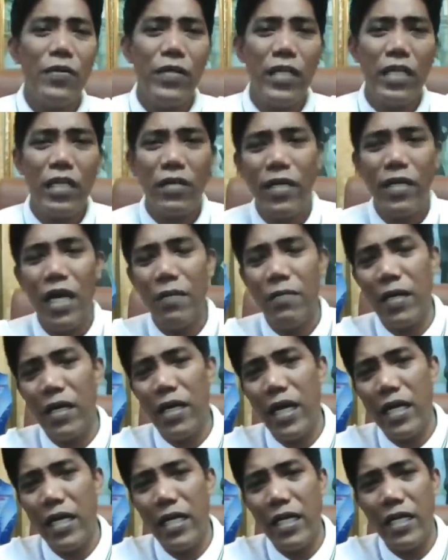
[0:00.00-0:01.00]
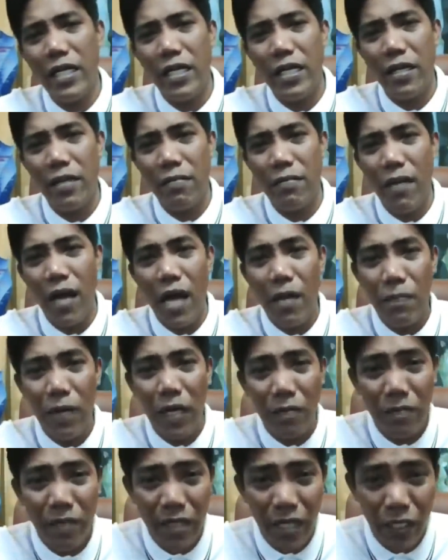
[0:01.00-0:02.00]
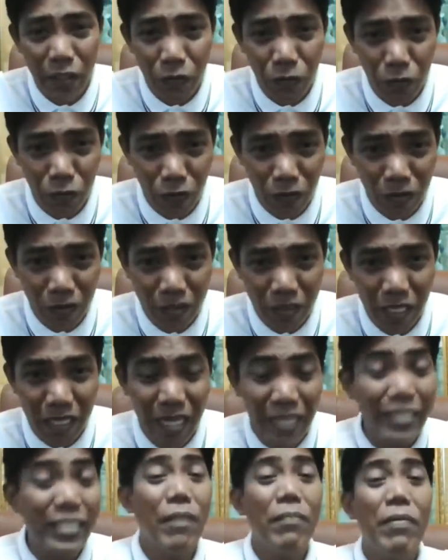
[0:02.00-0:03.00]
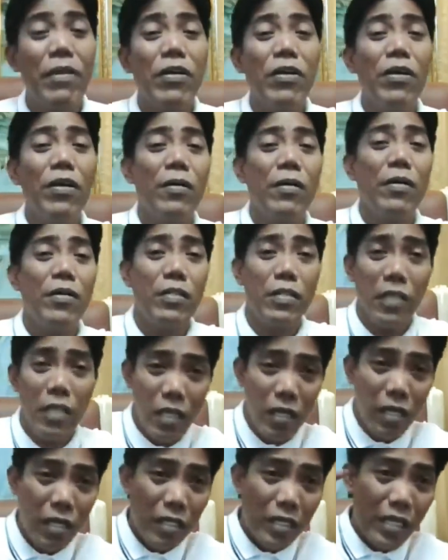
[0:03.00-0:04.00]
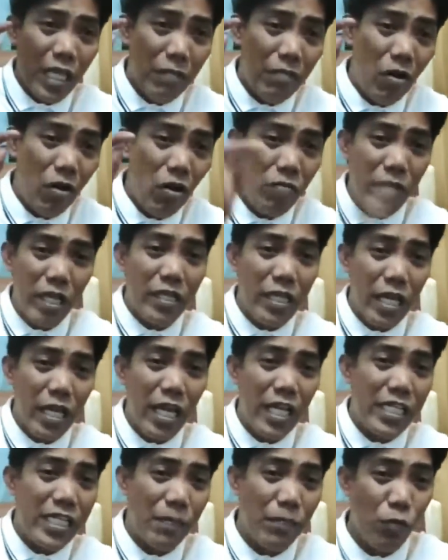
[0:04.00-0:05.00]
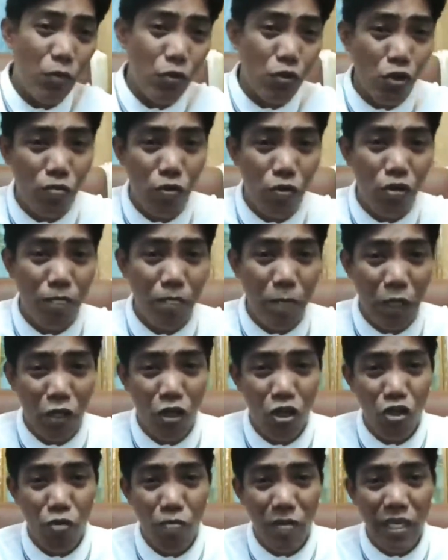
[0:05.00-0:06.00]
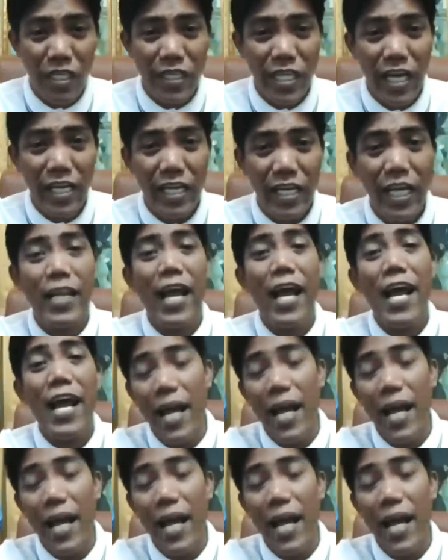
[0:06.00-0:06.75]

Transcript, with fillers: layunin ko lang ay makipagbigay tulong. Sabi ko, the moment na naisa puso mo yung pag-humanitarian,